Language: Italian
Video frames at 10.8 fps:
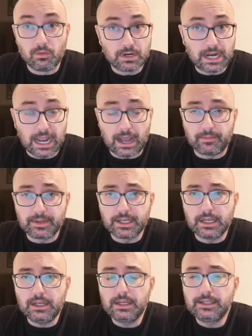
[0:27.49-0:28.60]

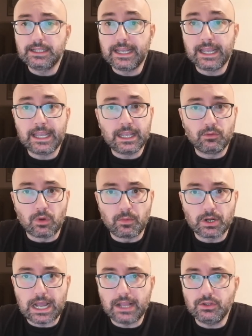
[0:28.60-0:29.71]
Homecoming e
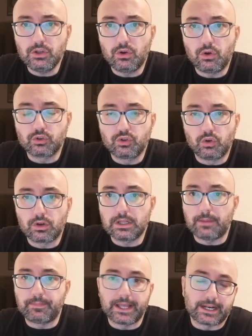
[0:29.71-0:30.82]
l'uomo ragno
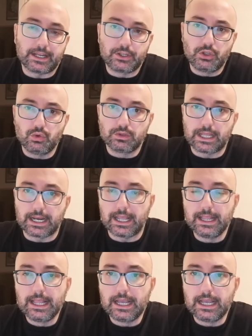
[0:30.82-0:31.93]
torna per chiudere
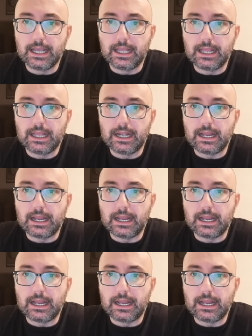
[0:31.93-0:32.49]
eh,